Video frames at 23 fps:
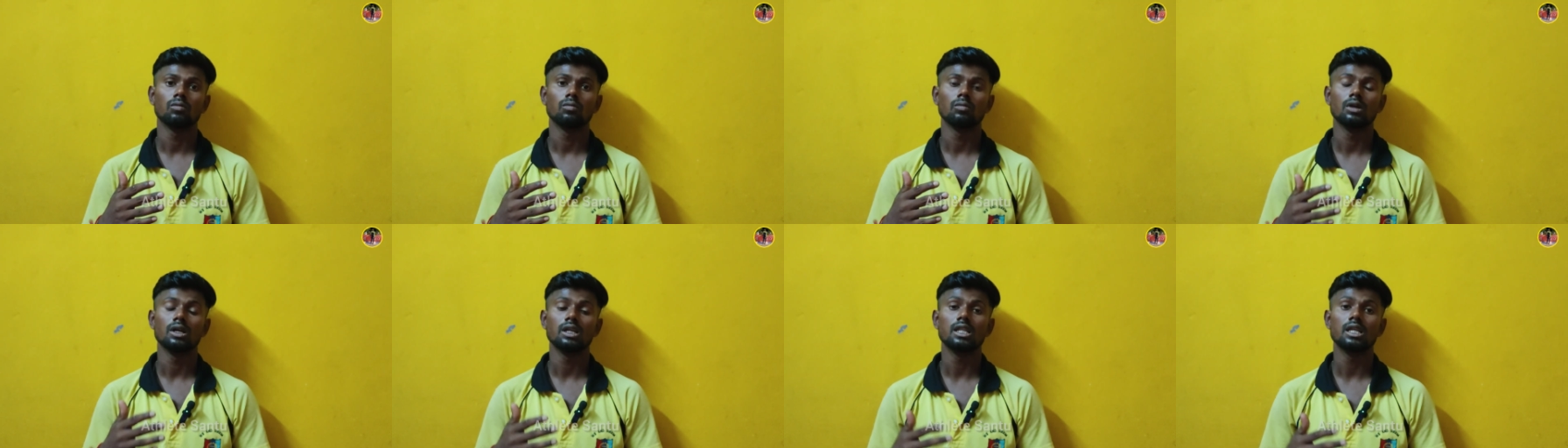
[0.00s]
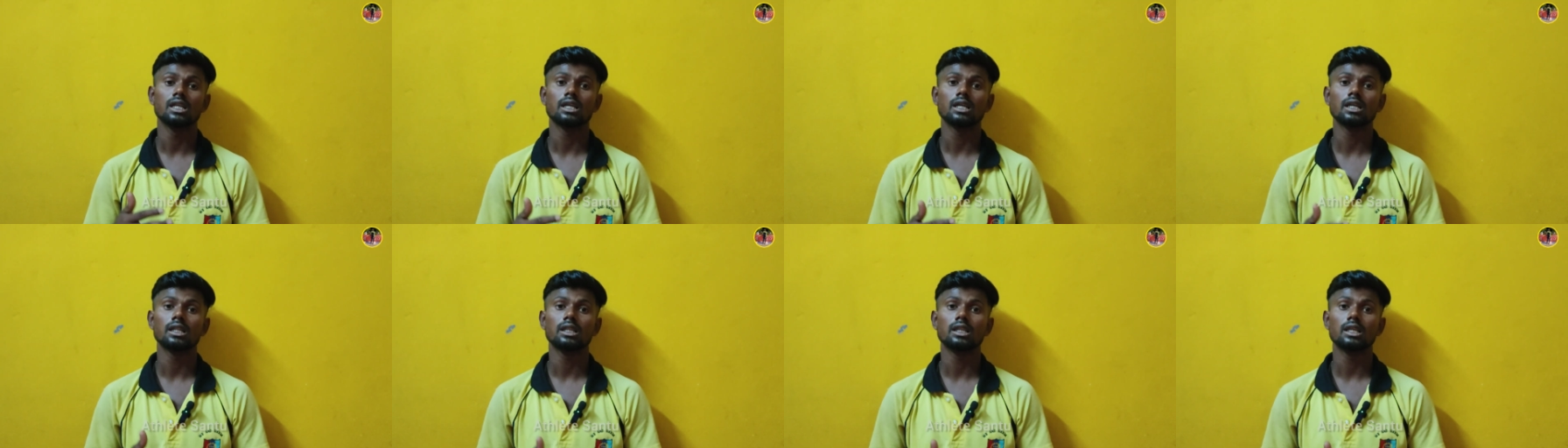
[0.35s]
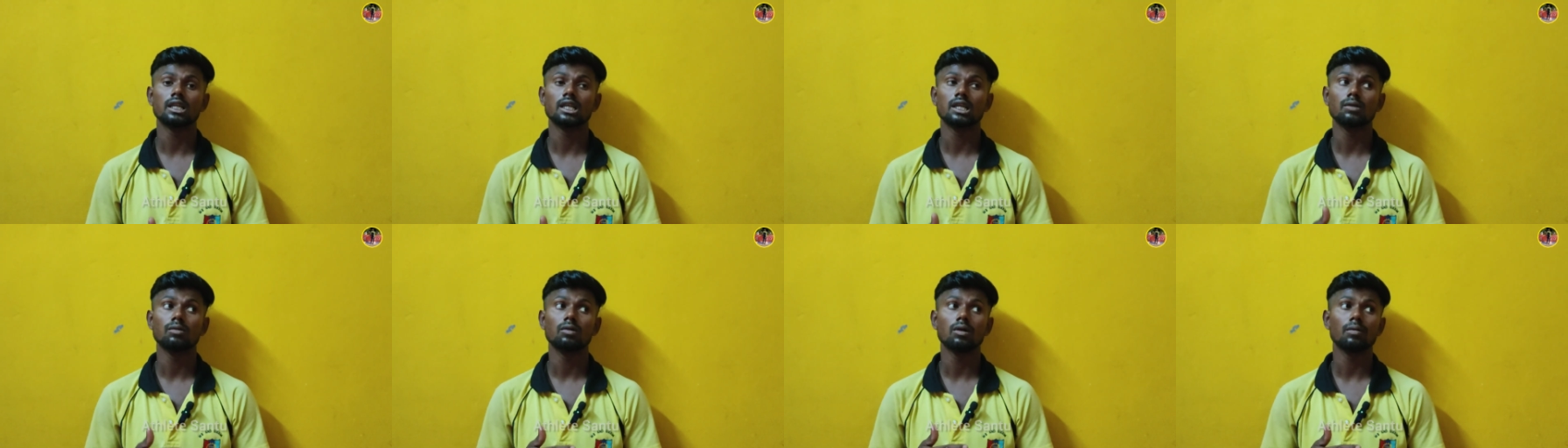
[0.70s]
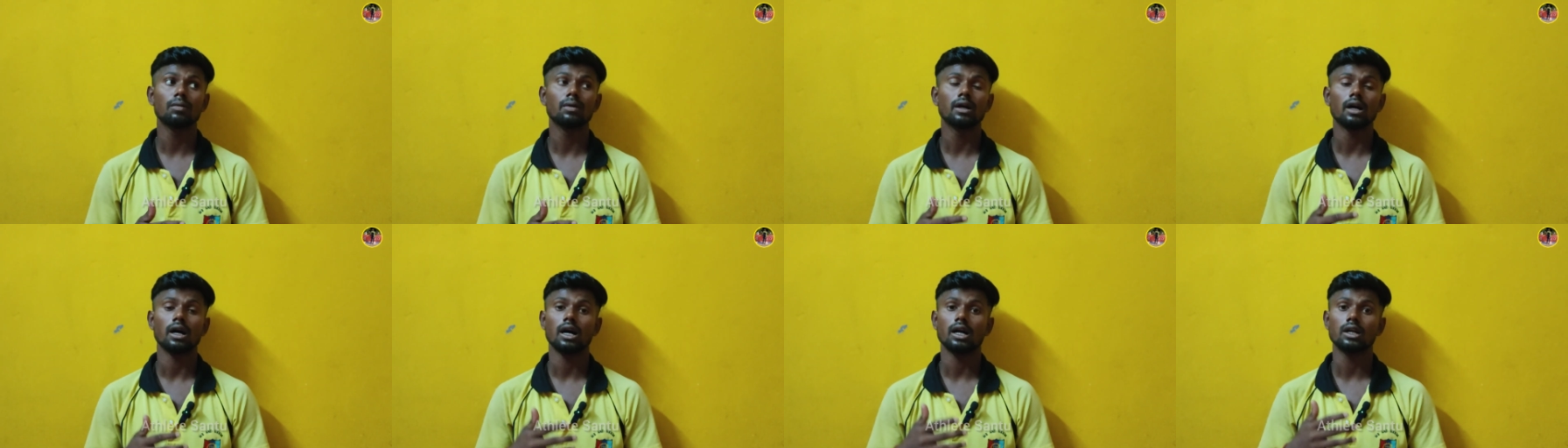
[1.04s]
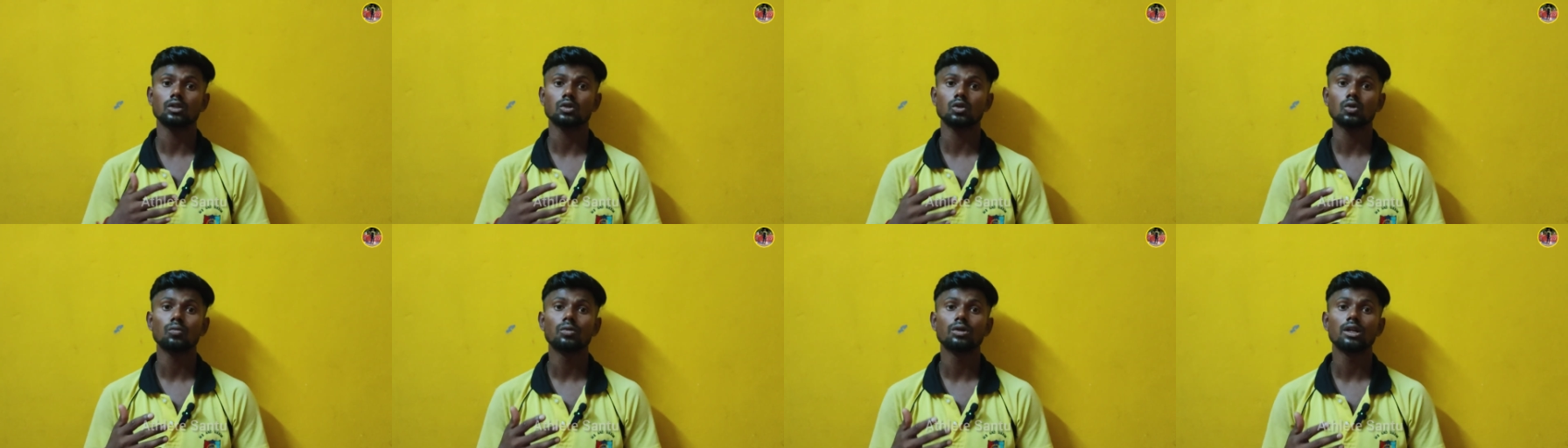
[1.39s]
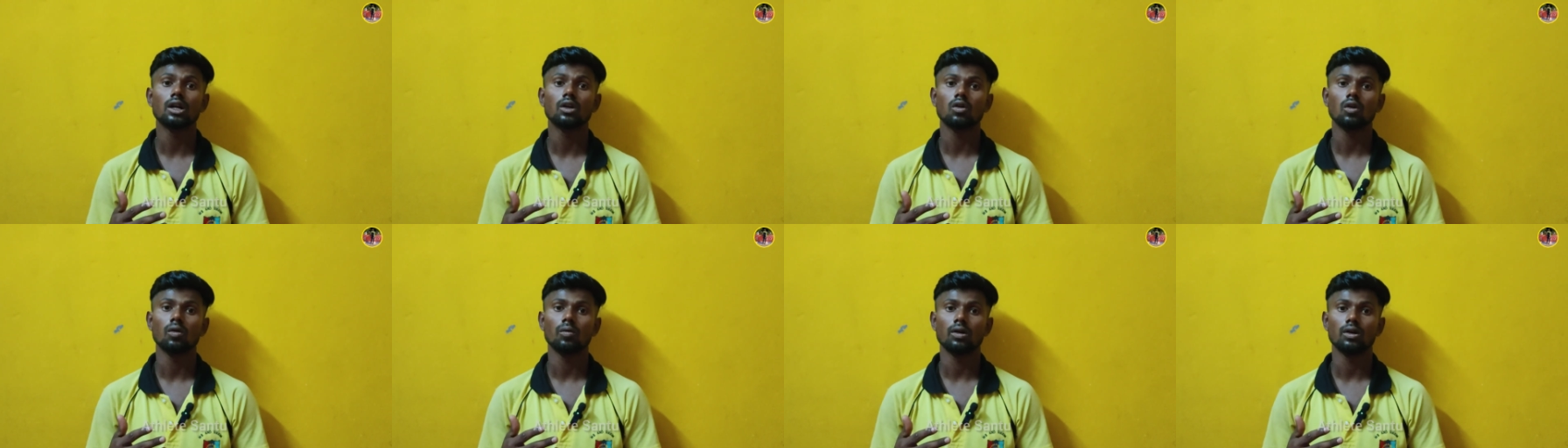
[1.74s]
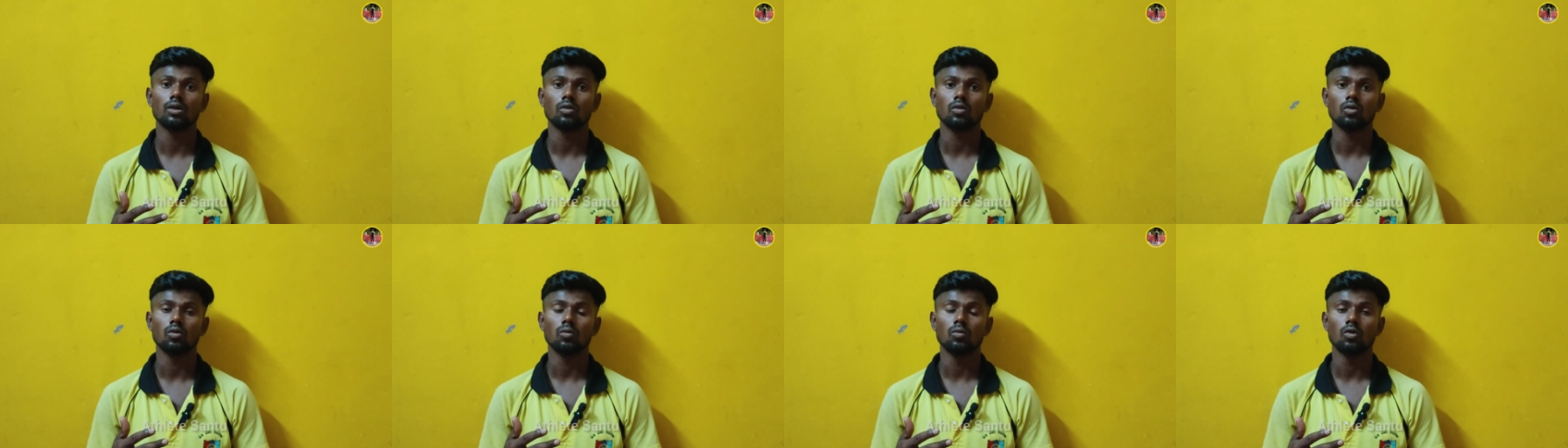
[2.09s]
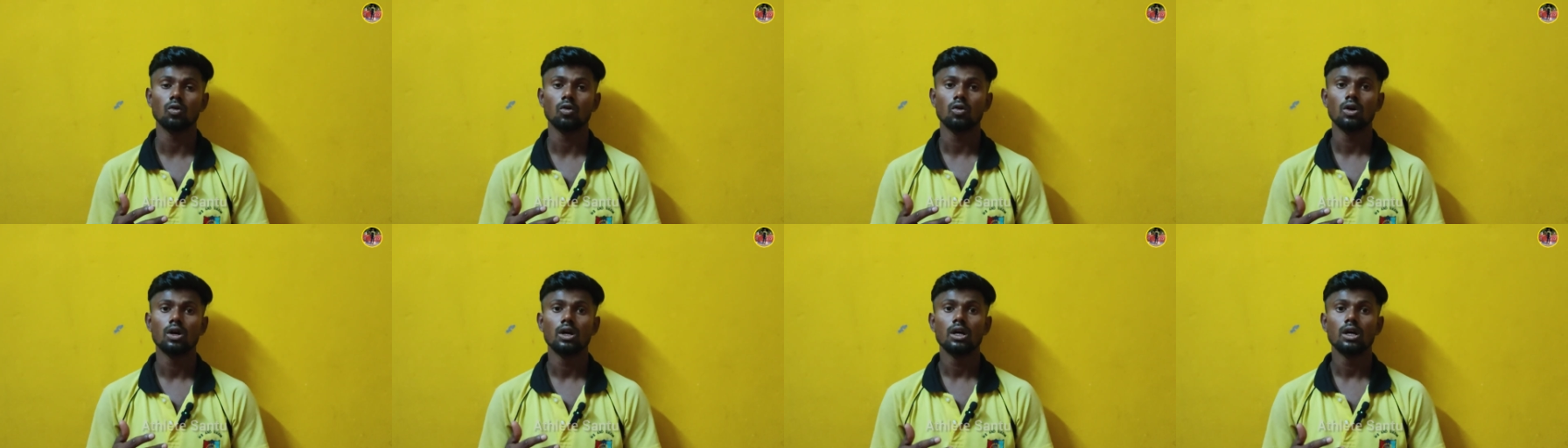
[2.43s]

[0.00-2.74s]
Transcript: মেয়েদের ক্ষেত্রে কিভাবে আটশো মিটার কভার করব।